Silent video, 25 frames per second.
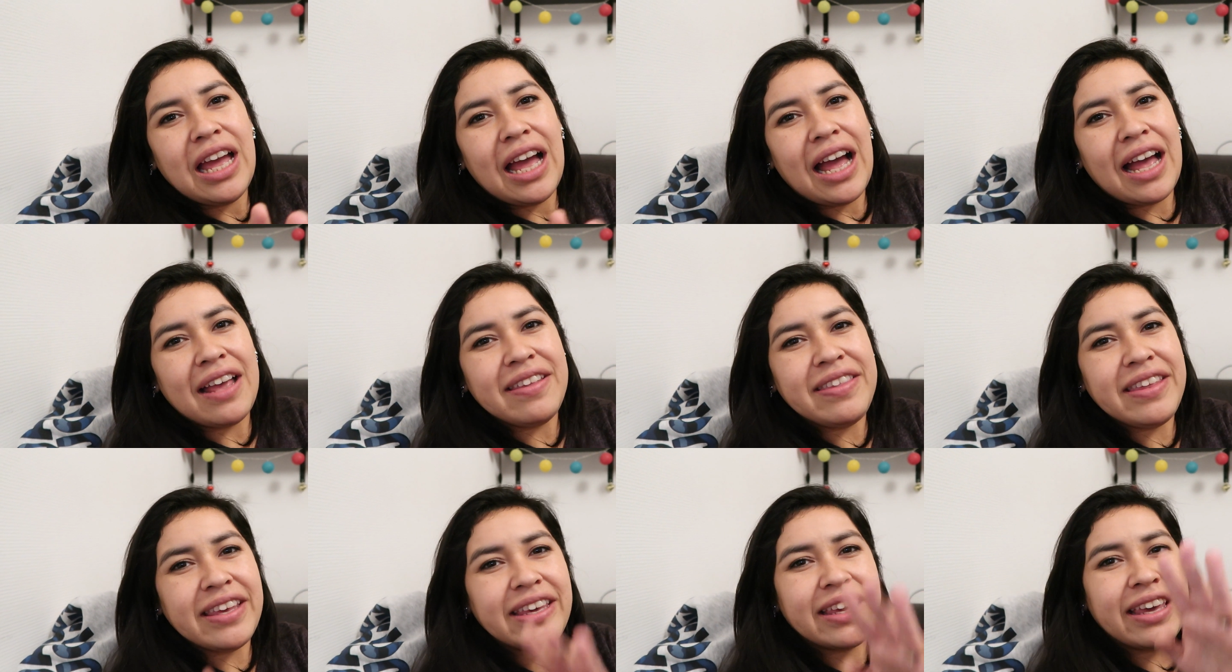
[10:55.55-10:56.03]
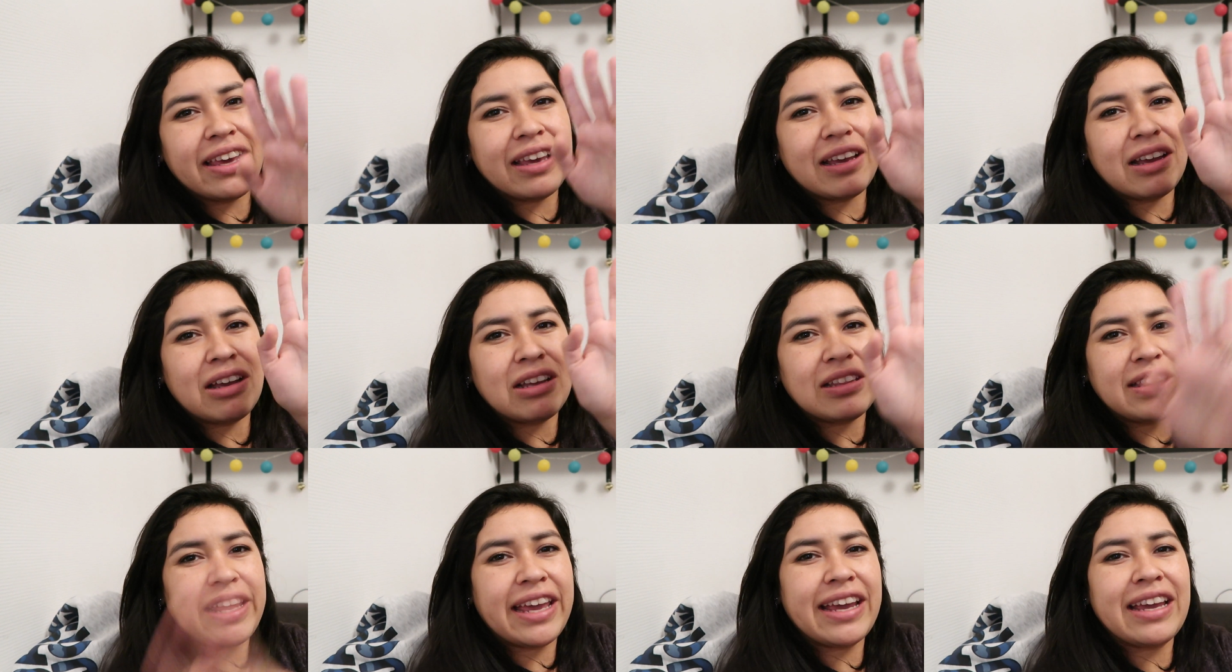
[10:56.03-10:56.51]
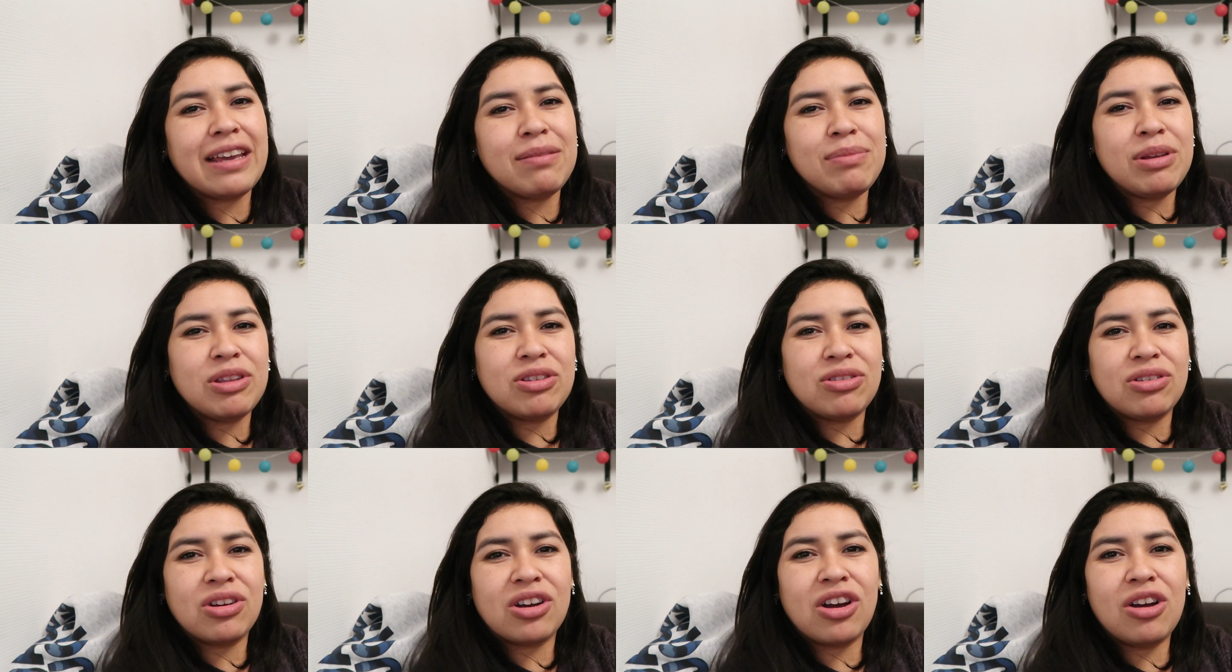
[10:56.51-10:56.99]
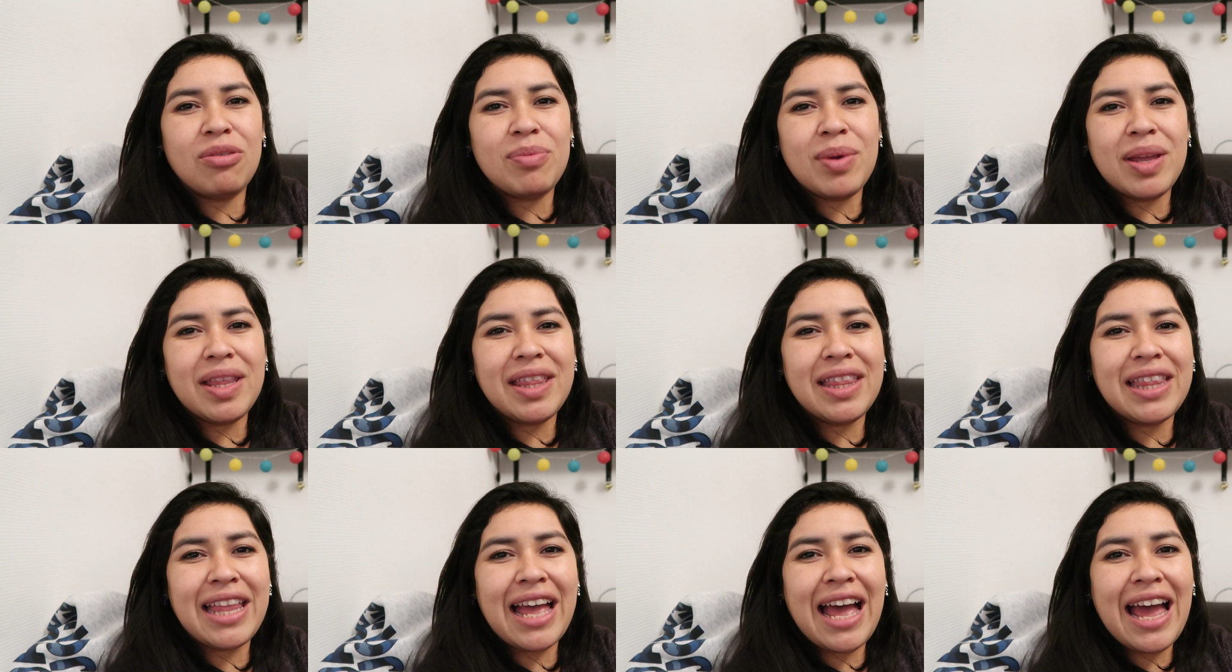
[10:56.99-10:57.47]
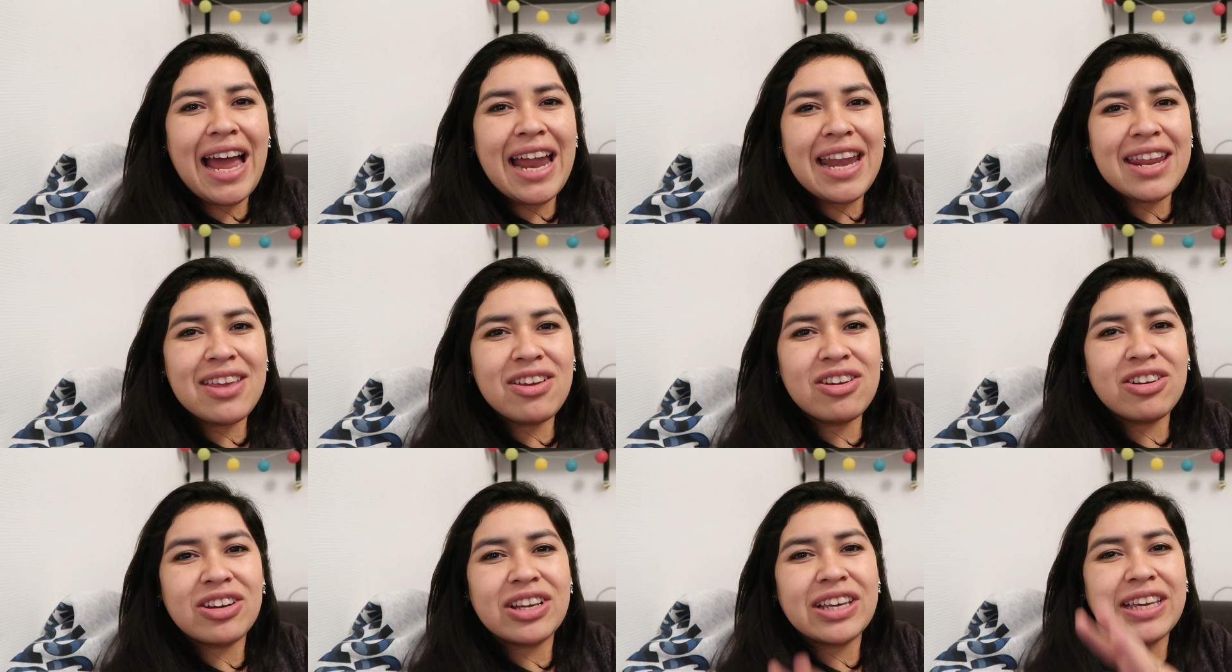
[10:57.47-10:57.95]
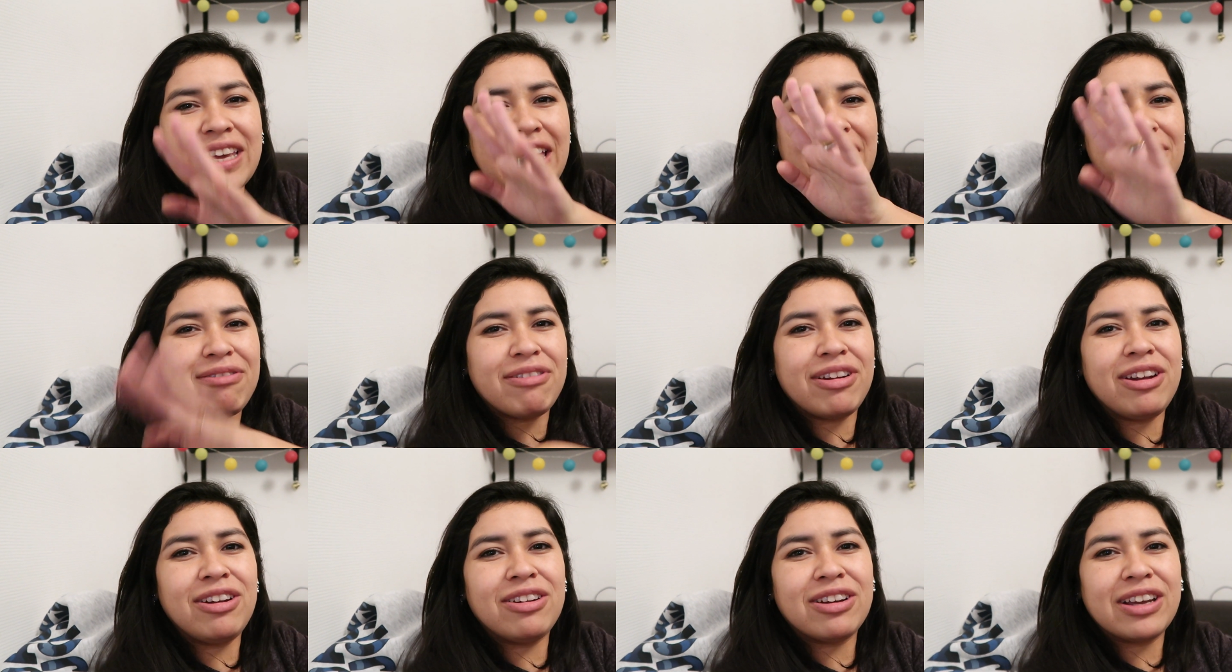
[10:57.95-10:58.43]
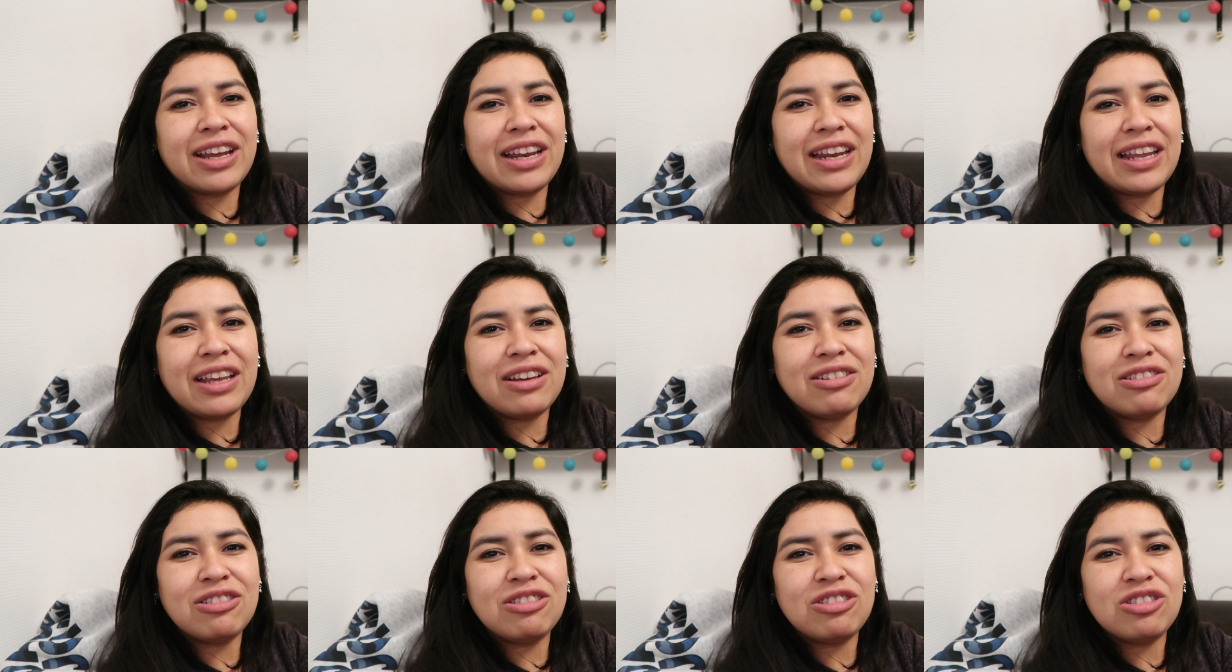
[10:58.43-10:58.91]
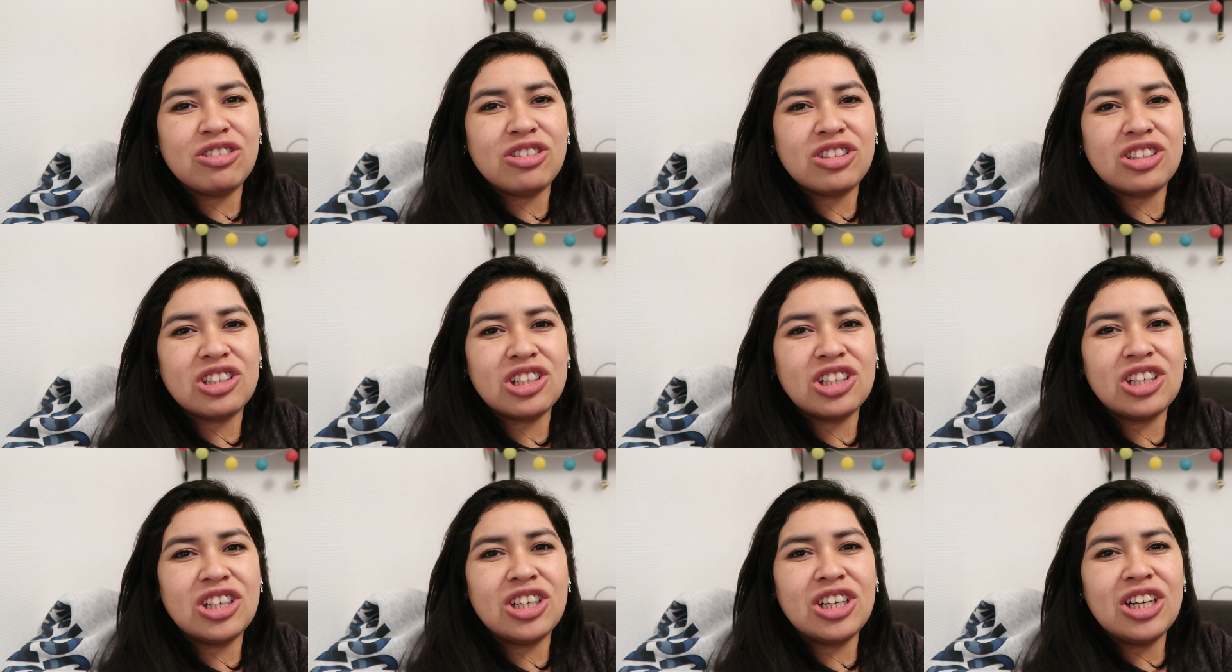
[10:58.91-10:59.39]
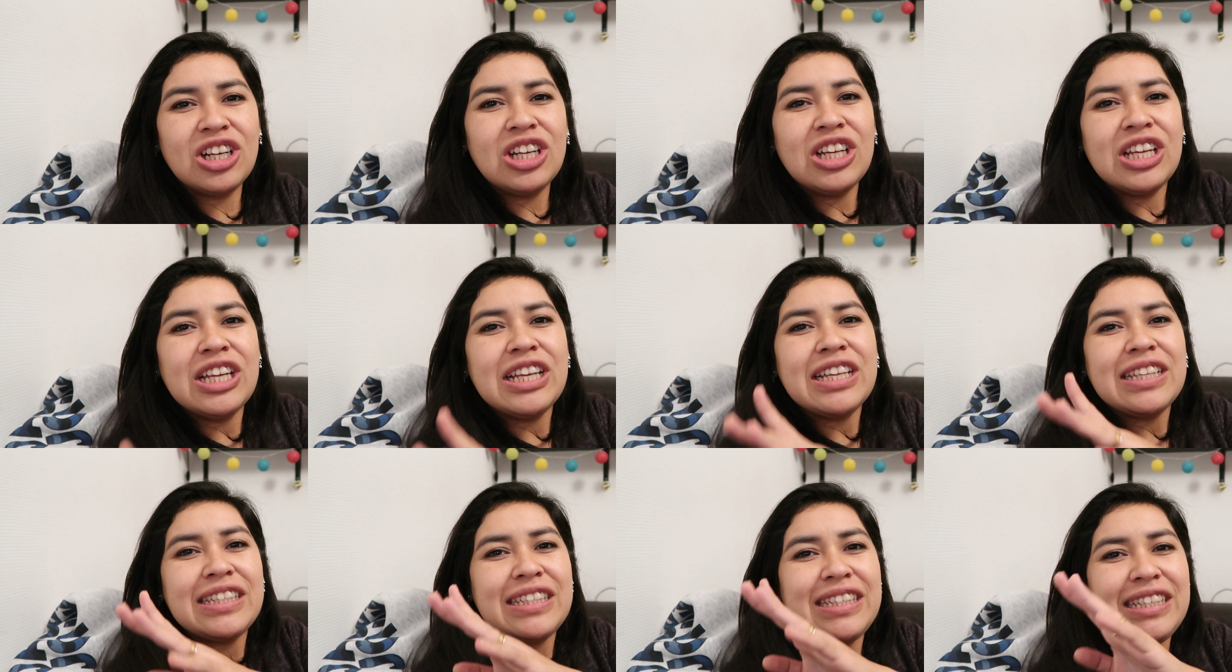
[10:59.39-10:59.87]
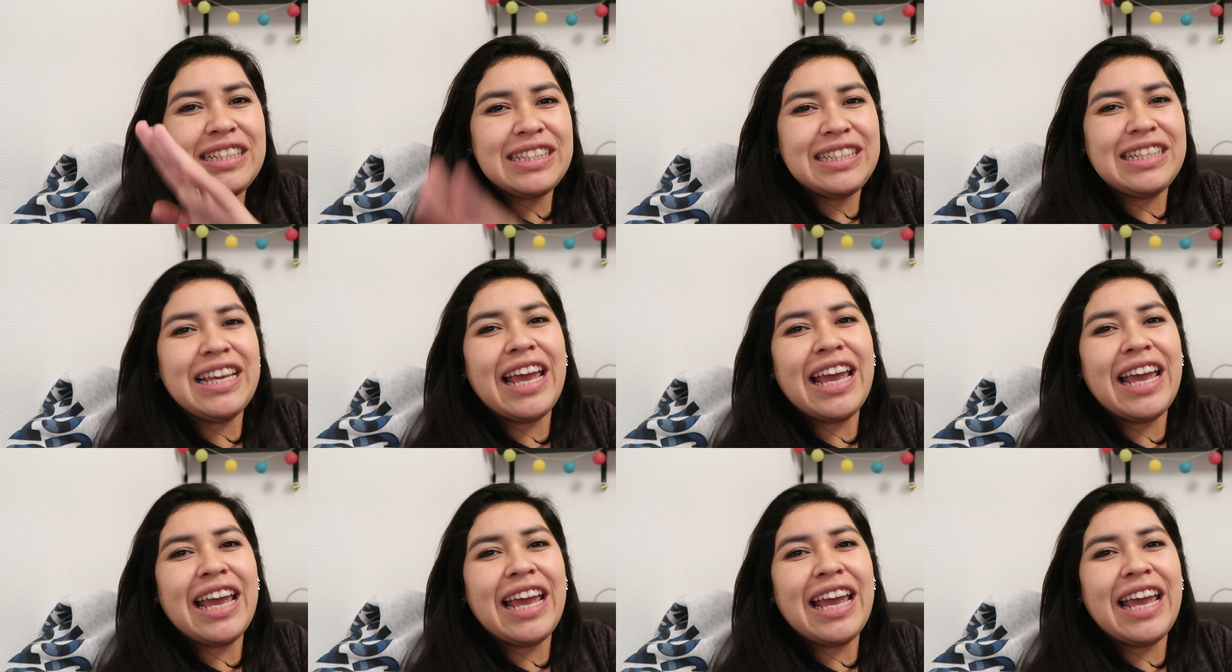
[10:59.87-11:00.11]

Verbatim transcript: Así que déjenme sus comentarios, qué fue lo que les gustó, si